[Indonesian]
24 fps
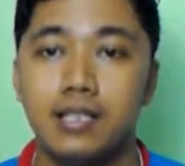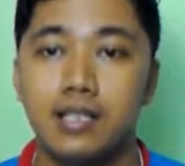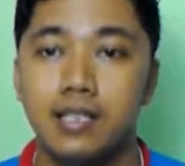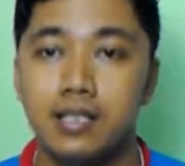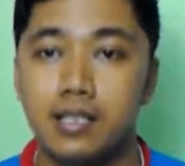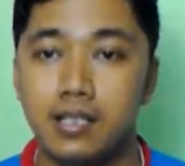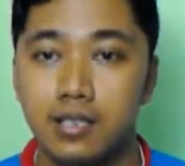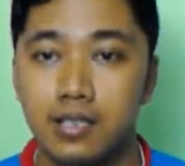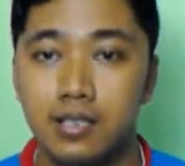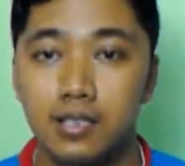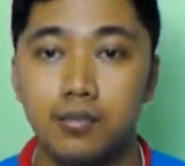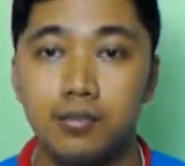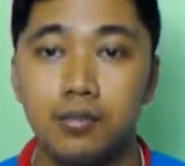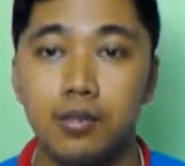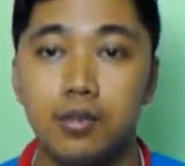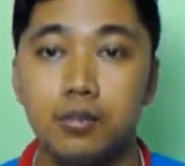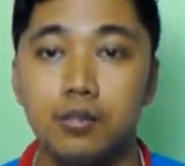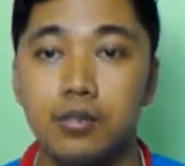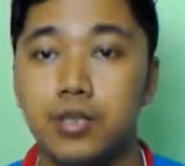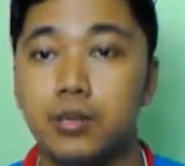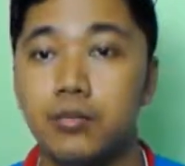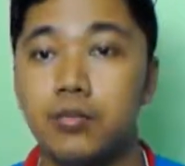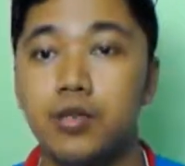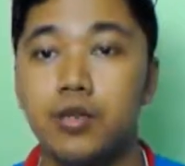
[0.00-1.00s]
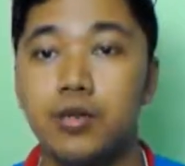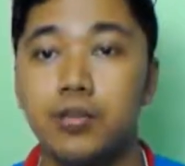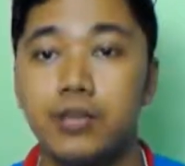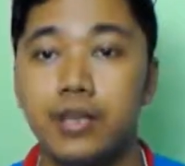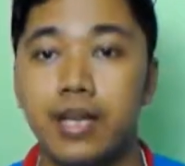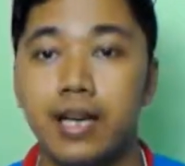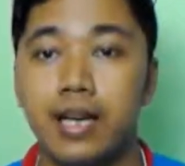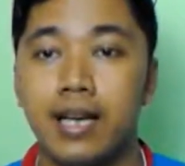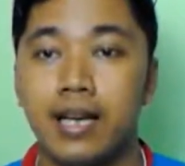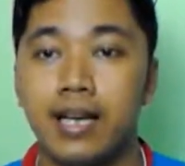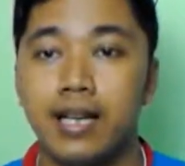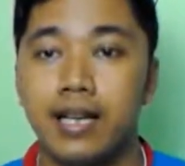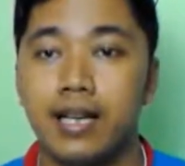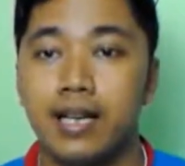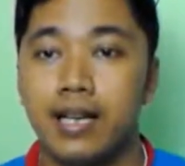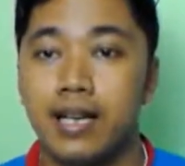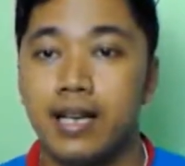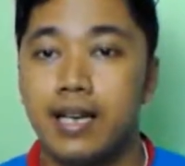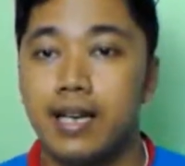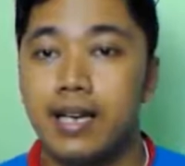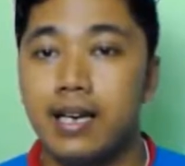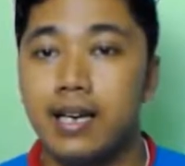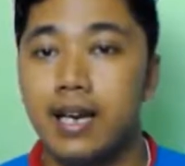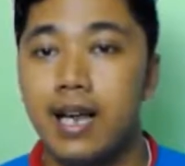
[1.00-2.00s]
sebelum-sebelumnya
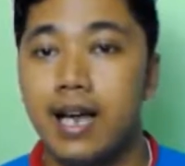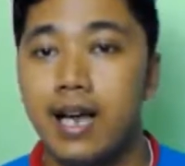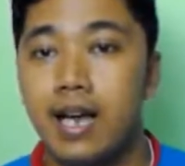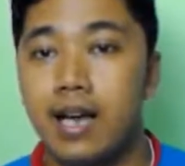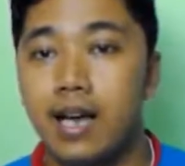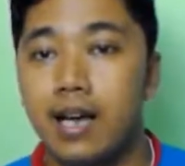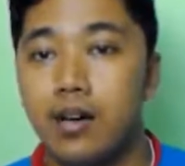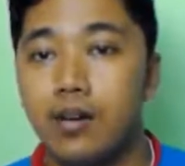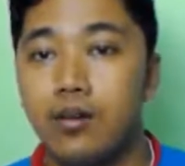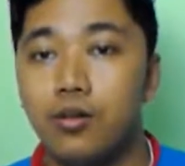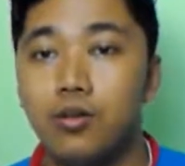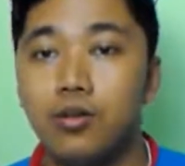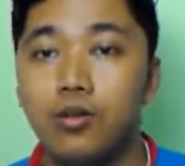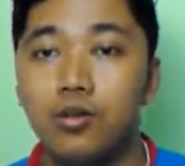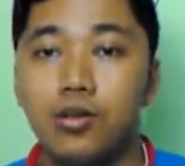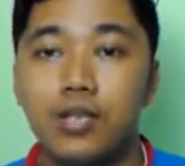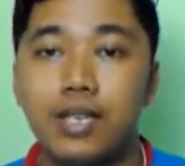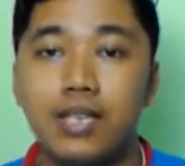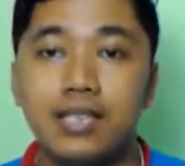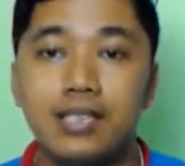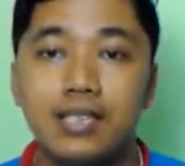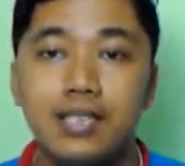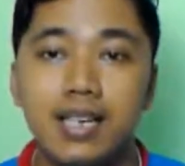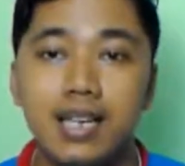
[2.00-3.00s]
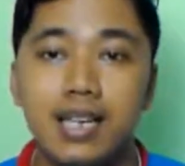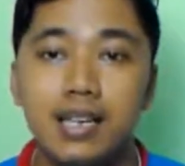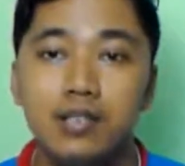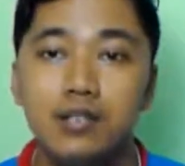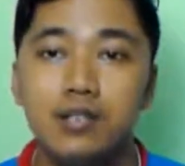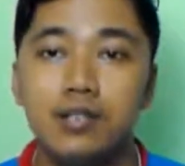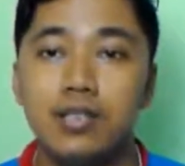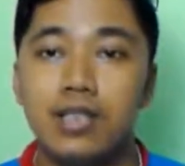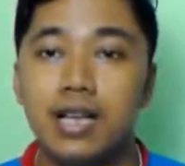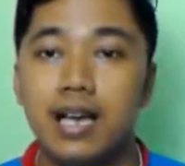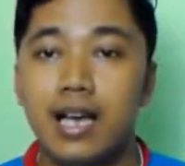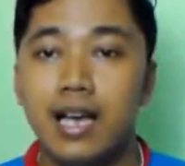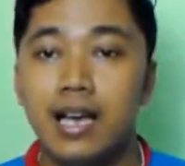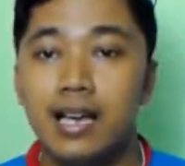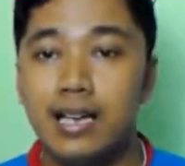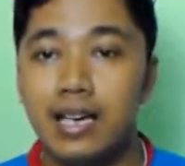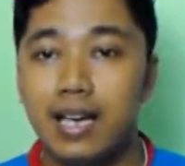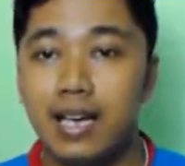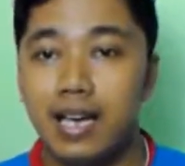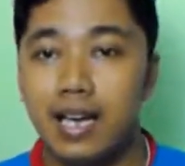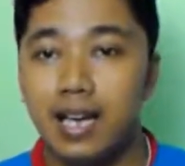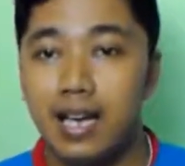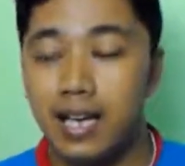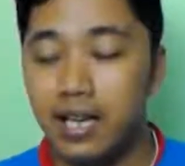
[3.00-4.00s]
nah untuk yang selanjutnya
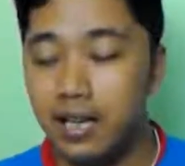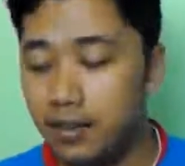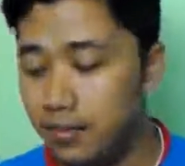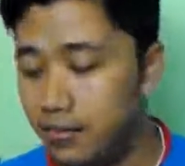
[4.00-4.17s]
adalah